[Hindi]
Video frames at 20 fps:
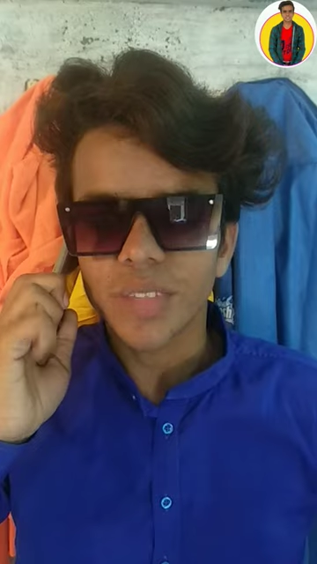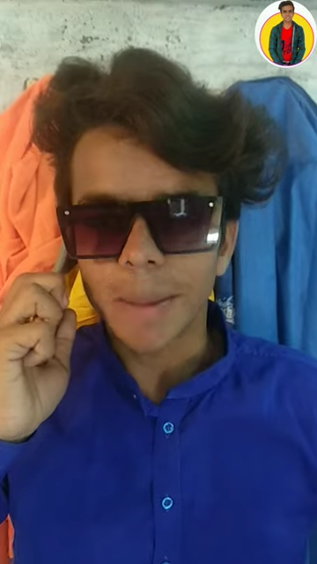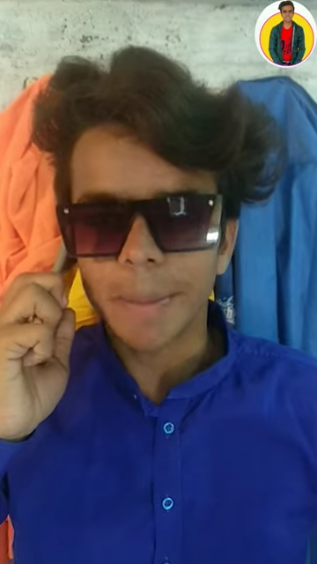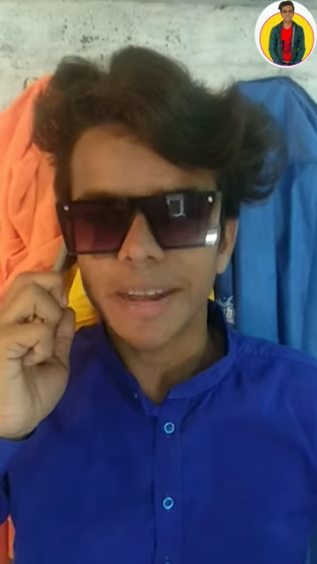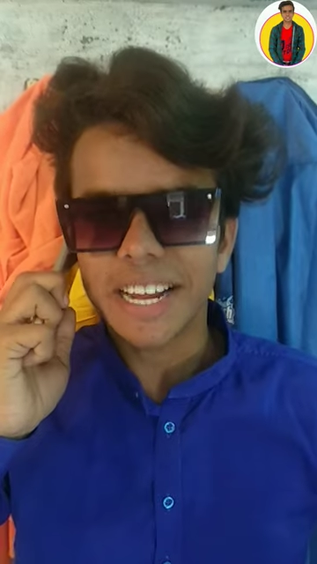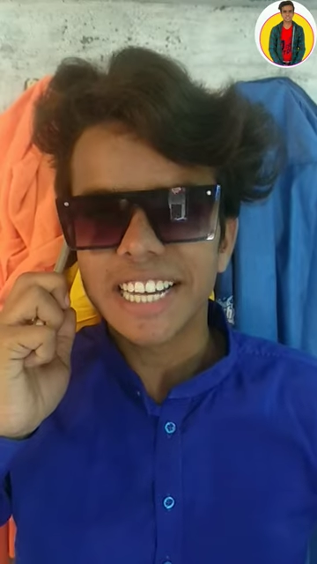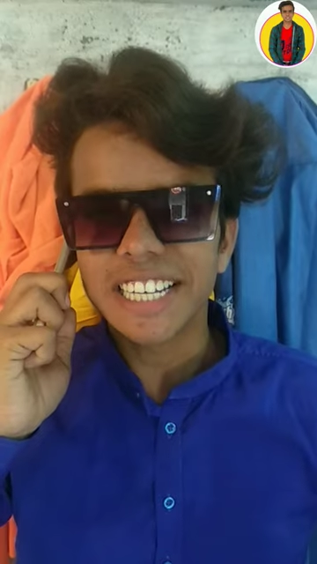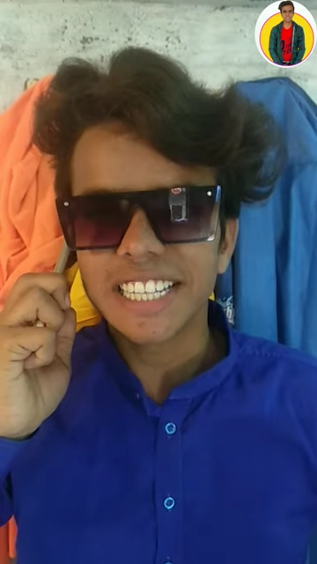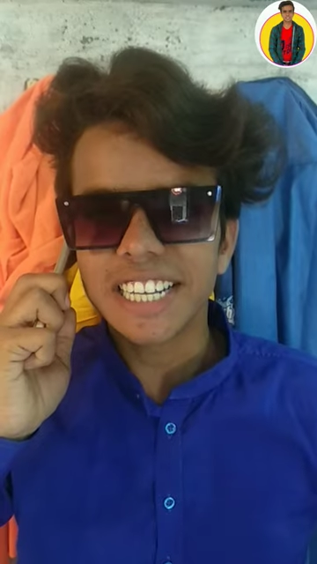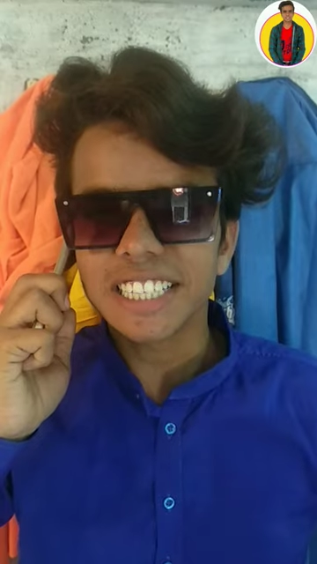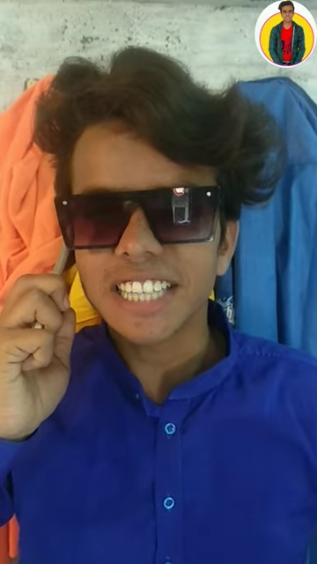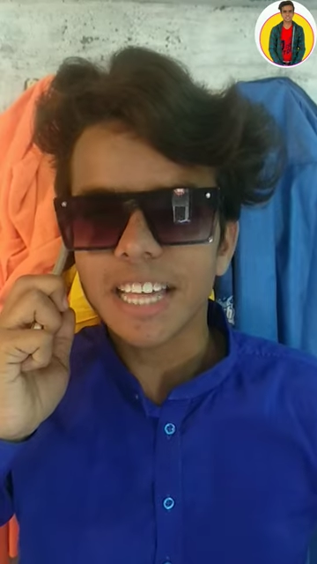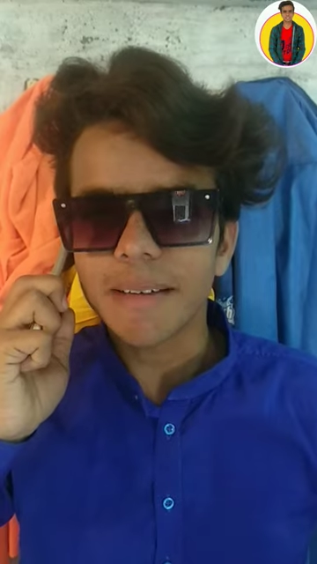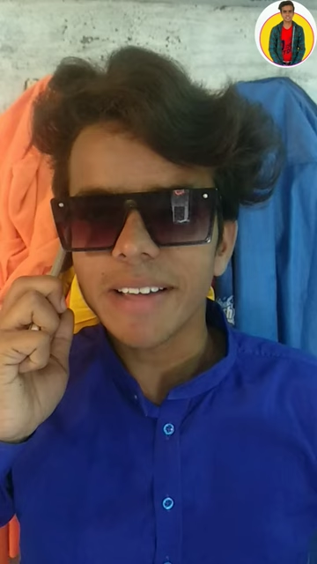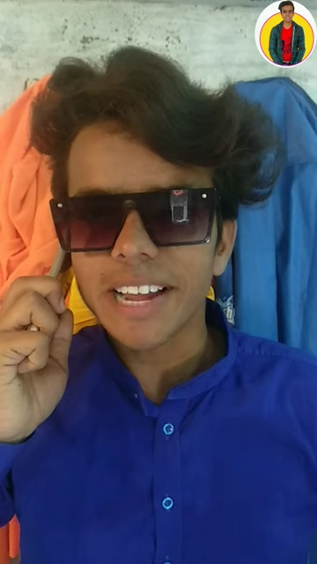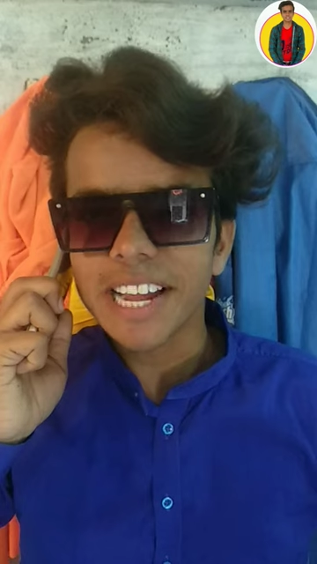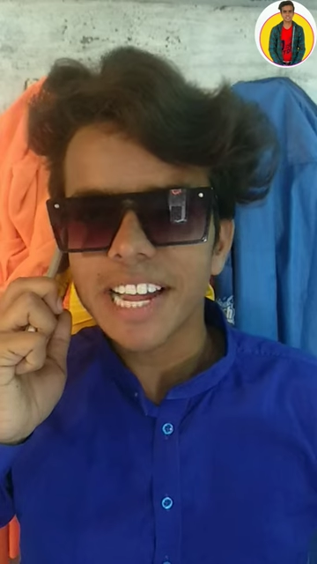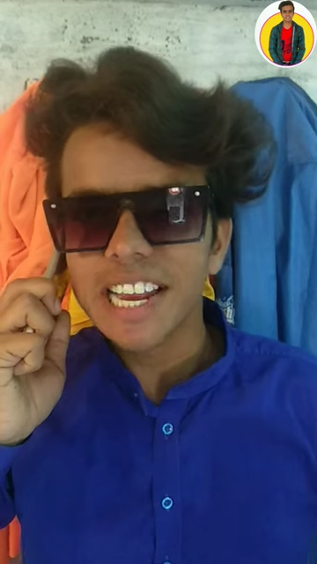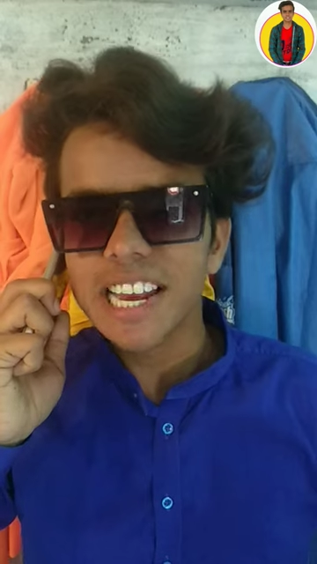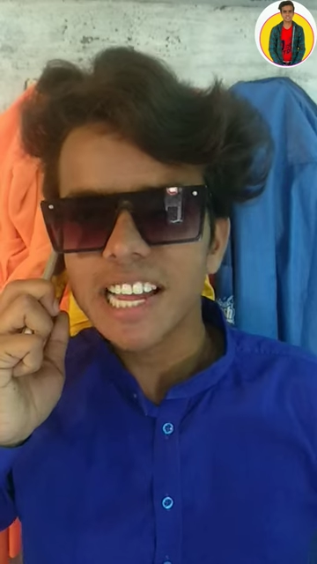अबे किधर था वे
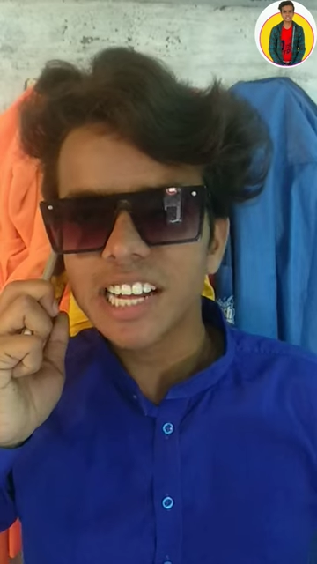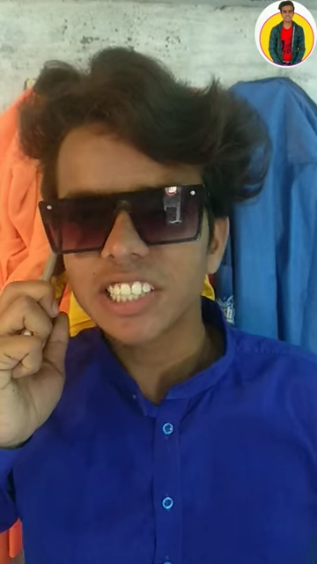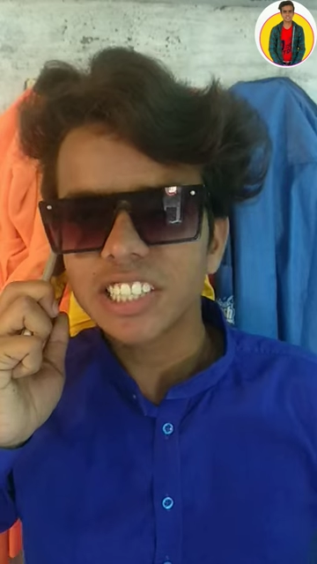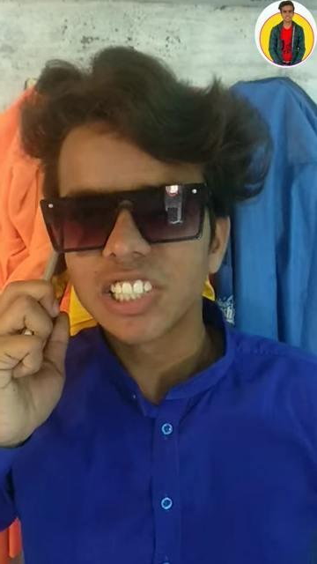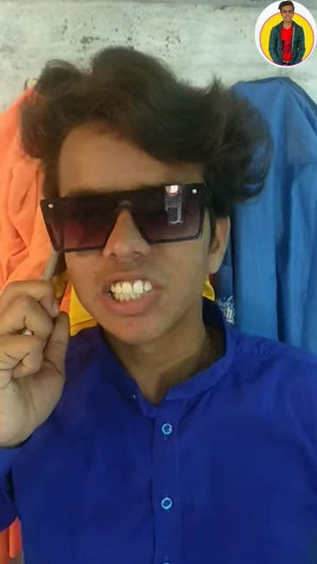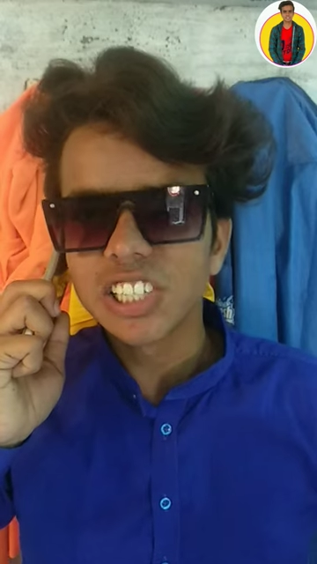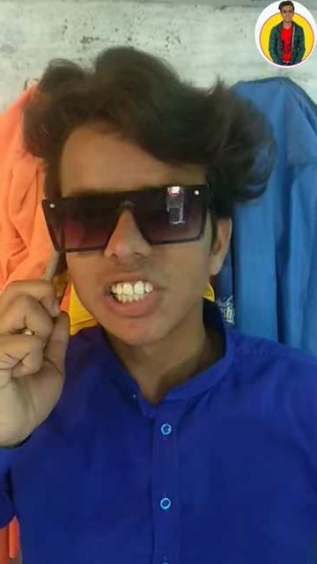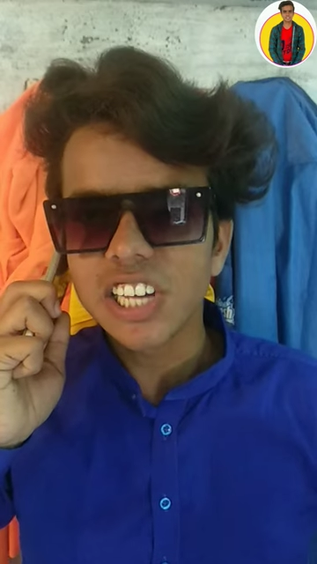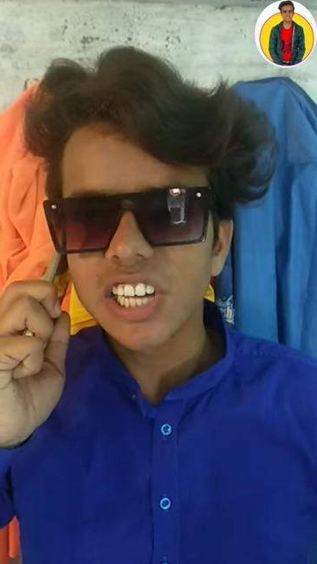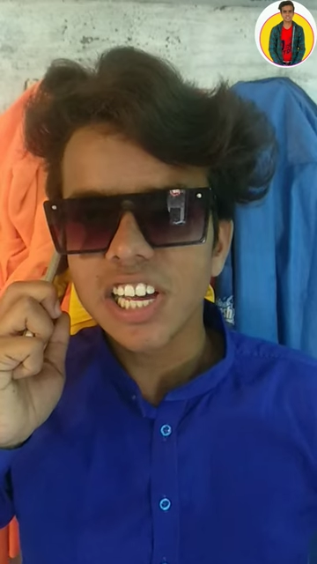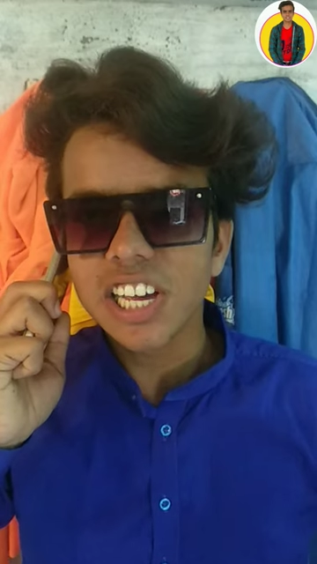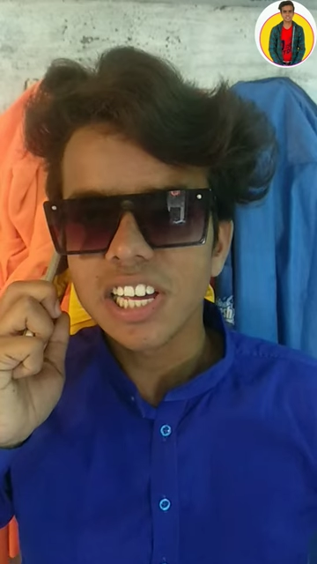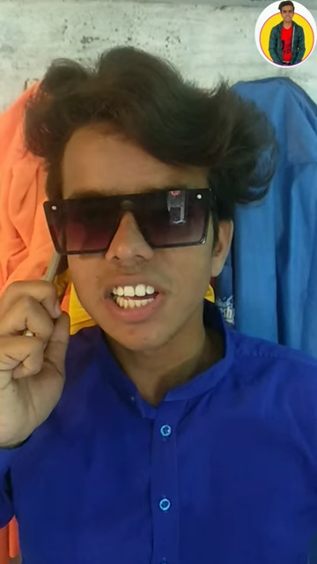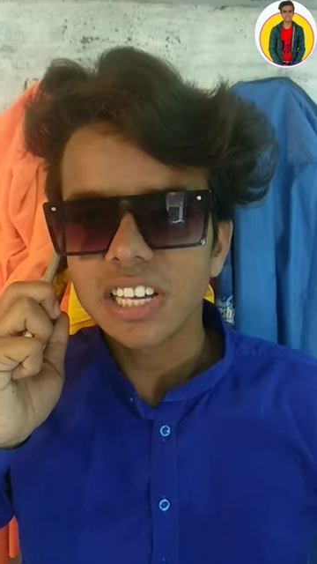केले के छिलके